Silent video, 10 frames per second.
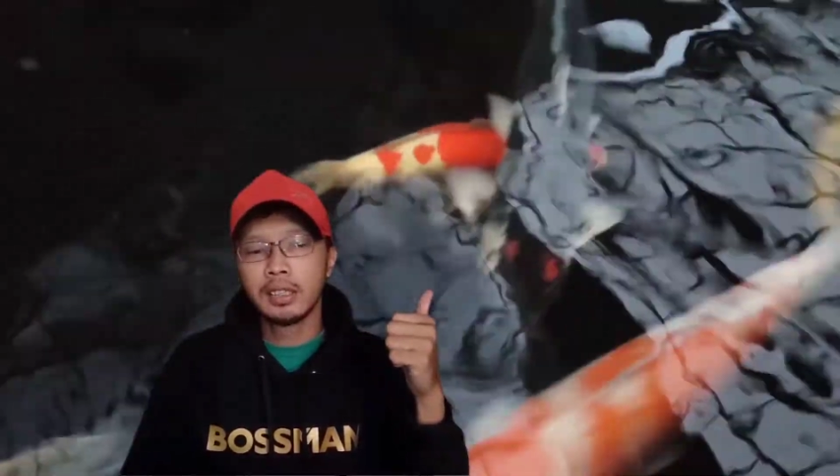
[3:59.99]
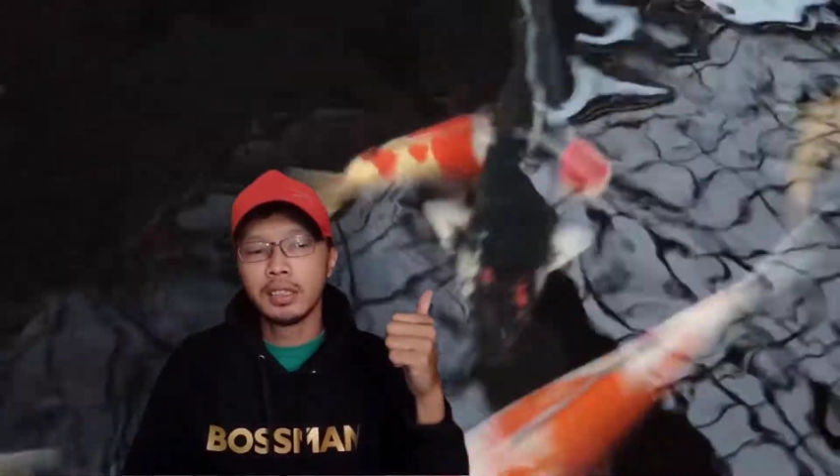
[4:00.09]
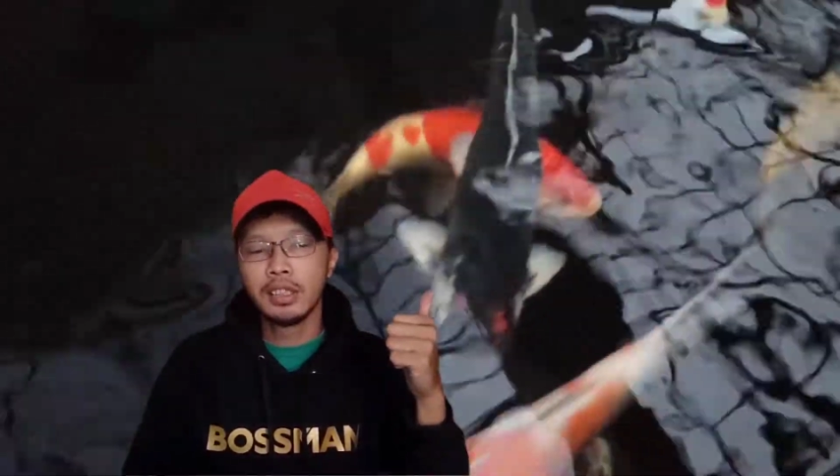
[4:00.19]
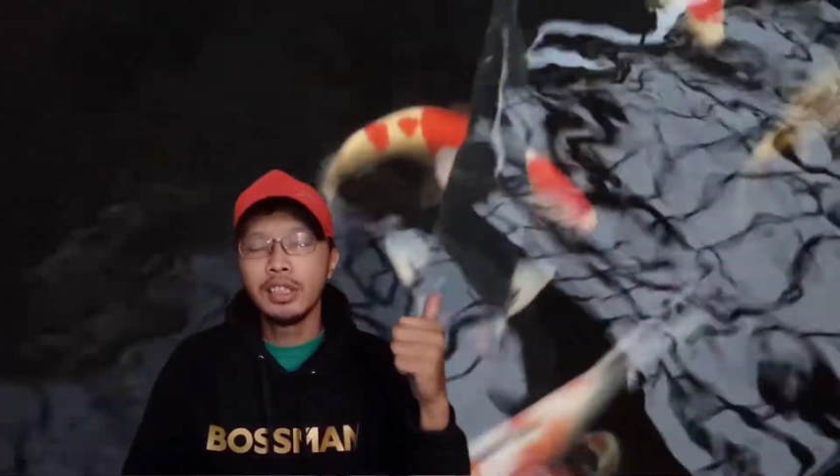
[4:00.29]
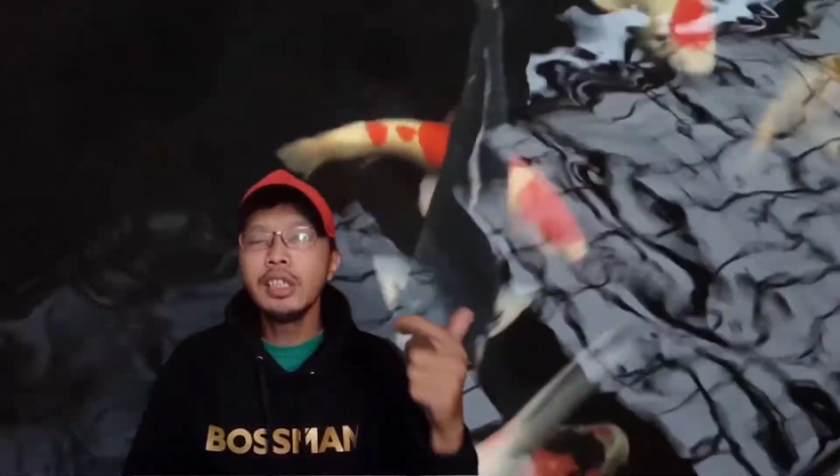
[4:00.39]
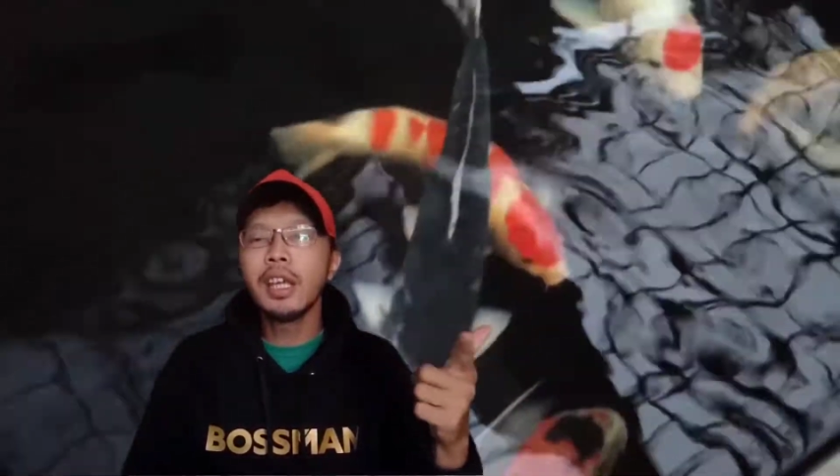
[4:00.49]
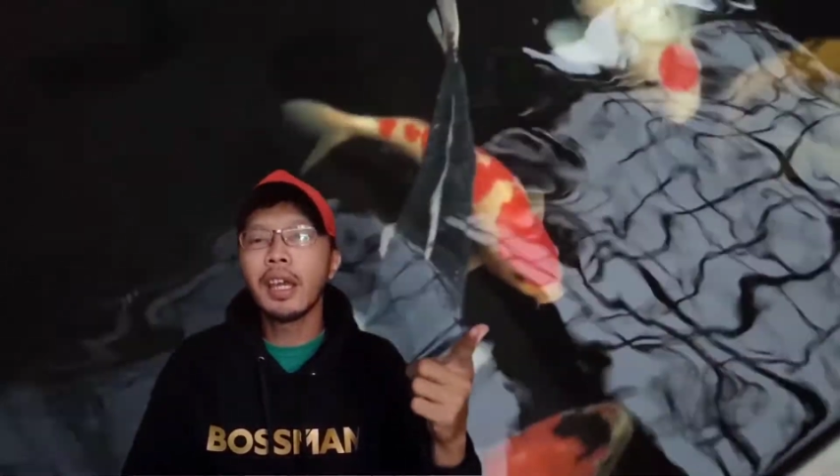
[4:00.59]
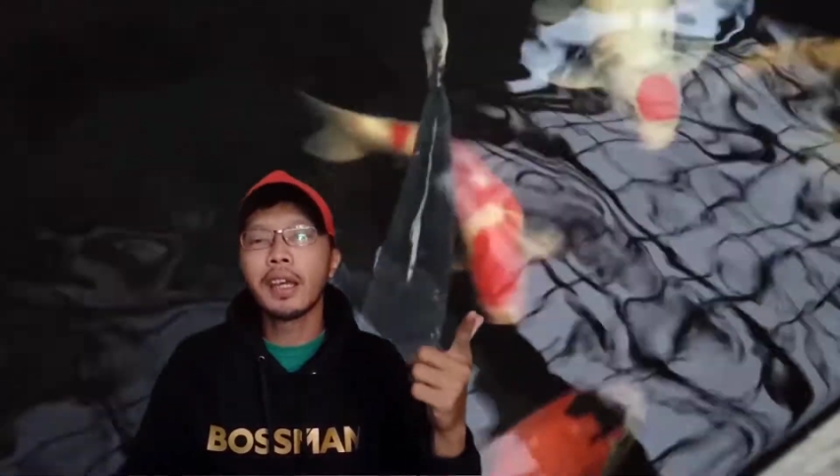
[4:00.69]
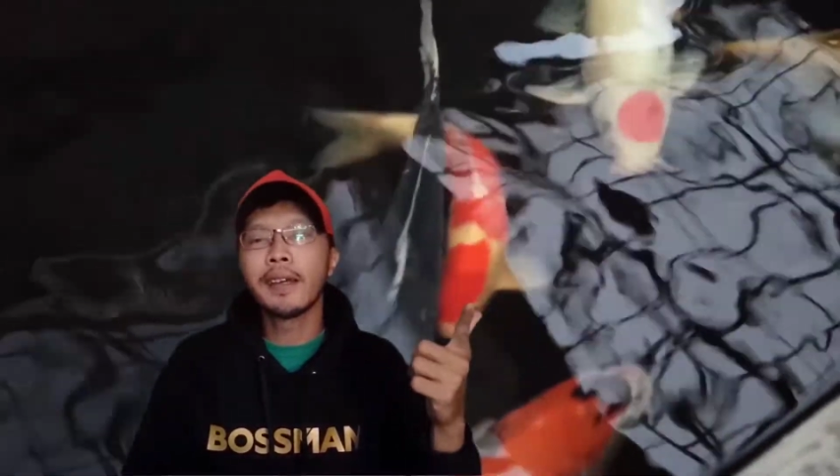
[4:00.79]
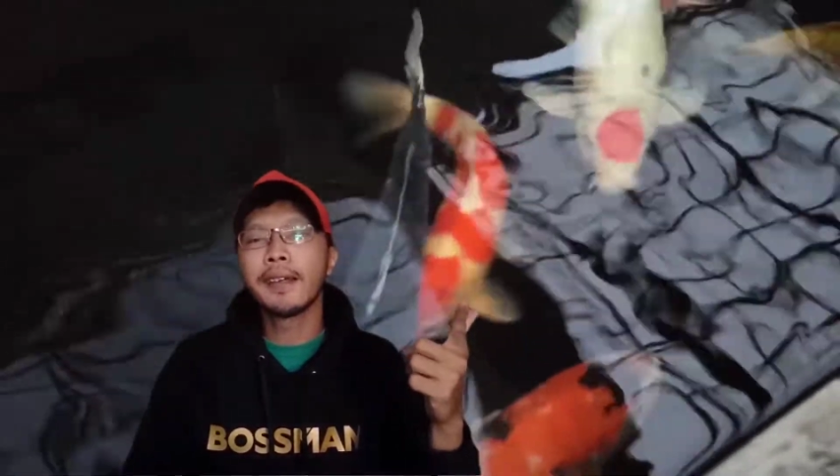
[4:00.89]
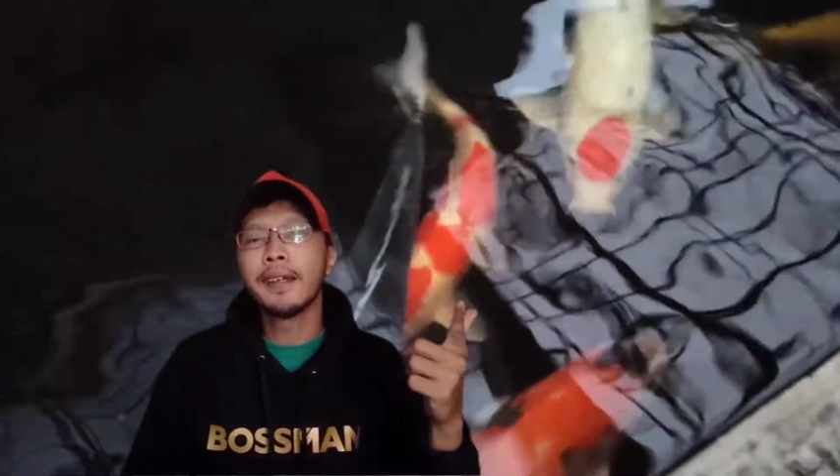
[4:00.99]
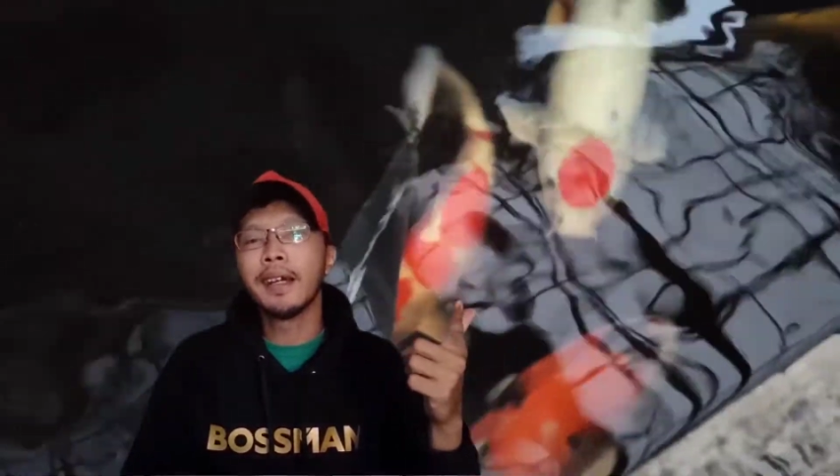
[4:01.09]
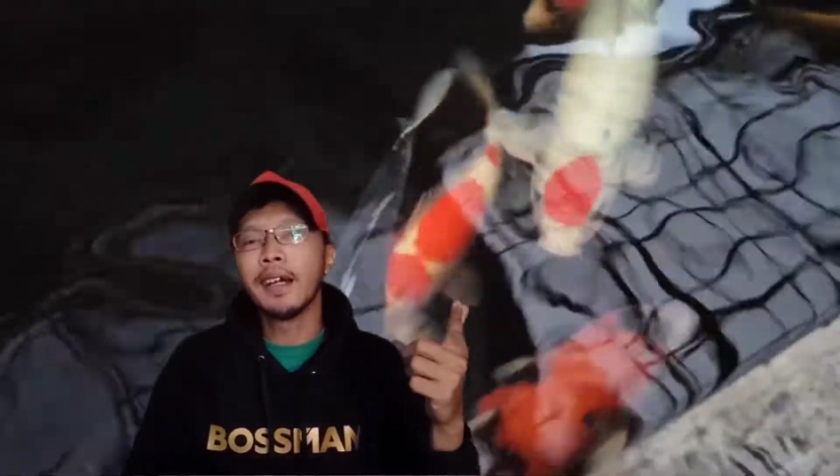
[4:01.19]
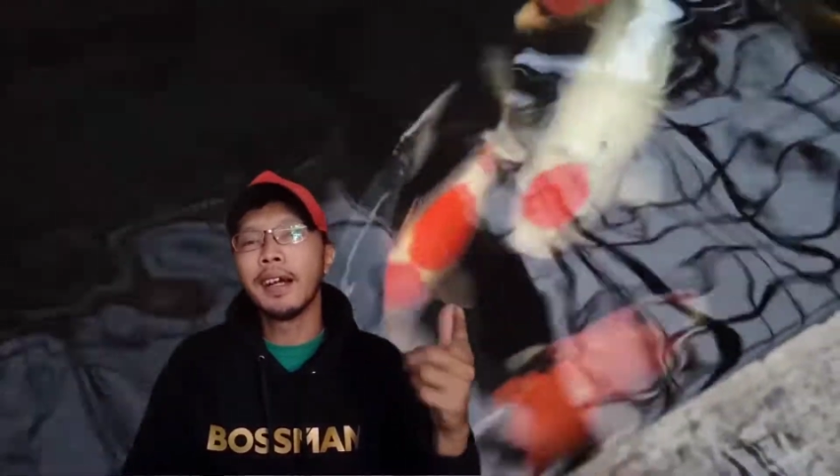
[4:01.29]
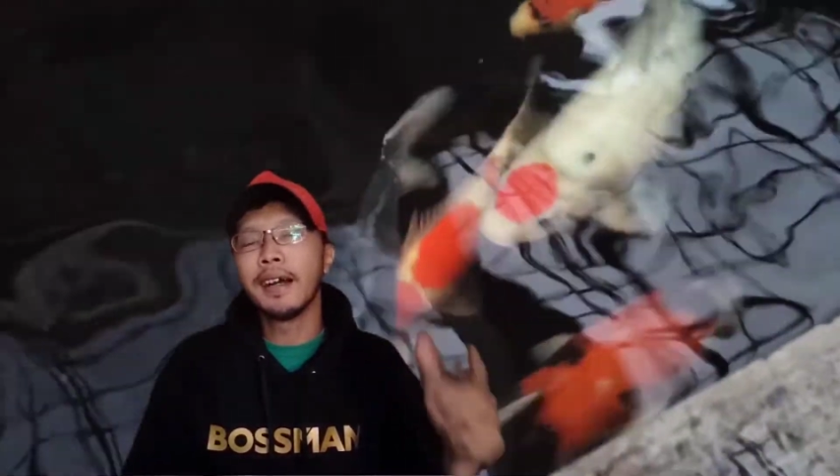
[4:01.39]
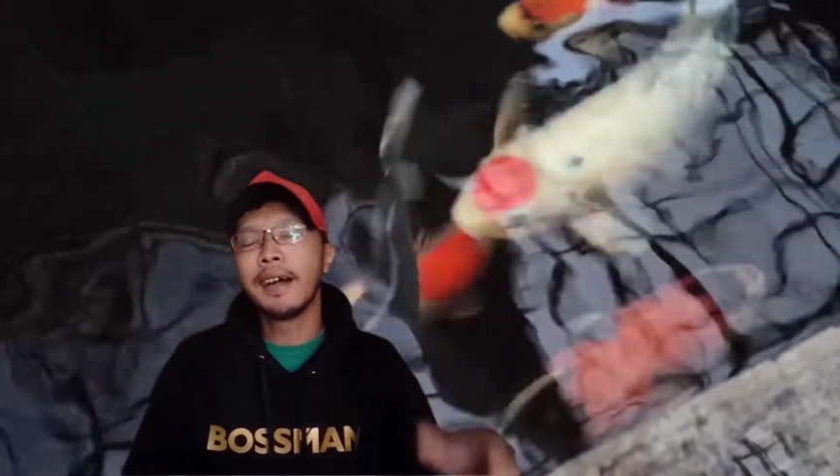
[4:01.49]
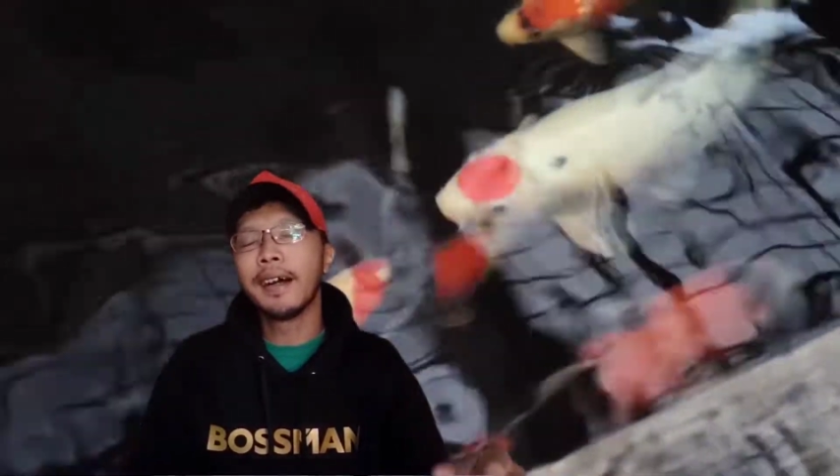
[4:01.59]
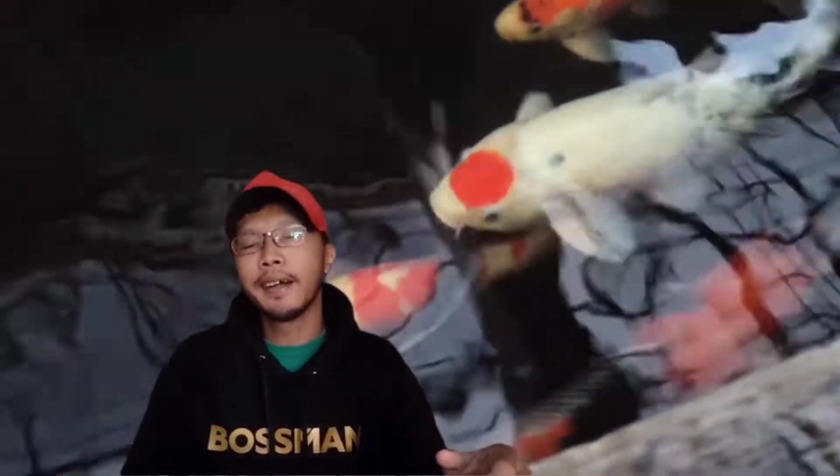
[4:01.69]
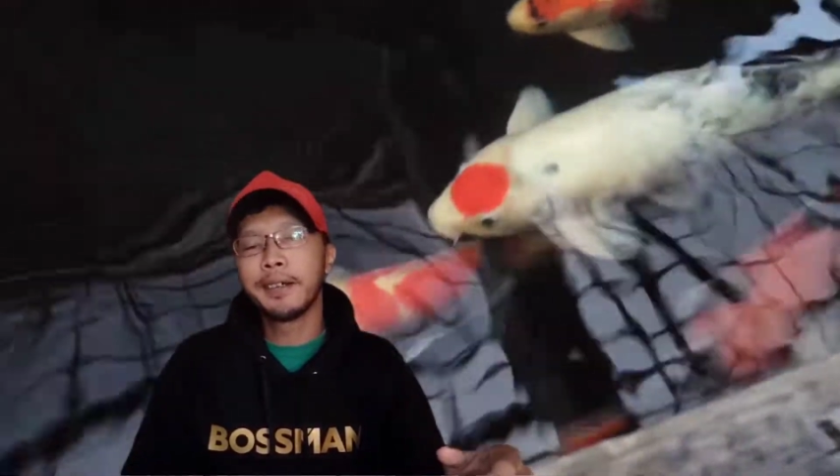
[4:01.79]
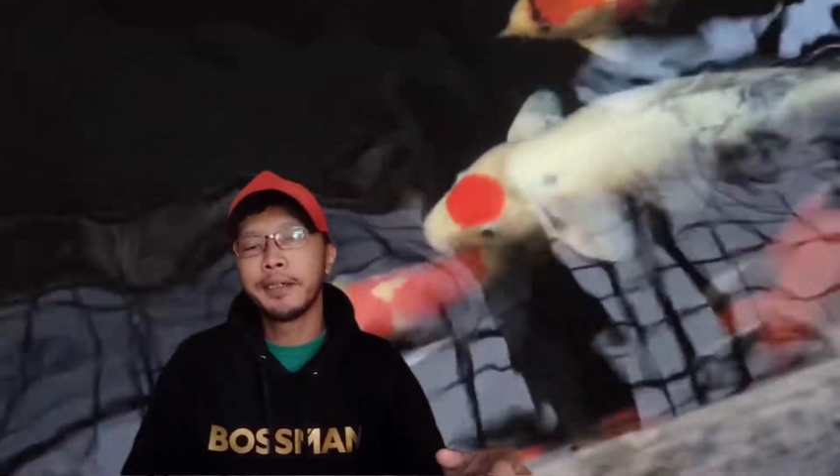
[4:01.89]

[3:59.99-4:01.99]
sinking nah,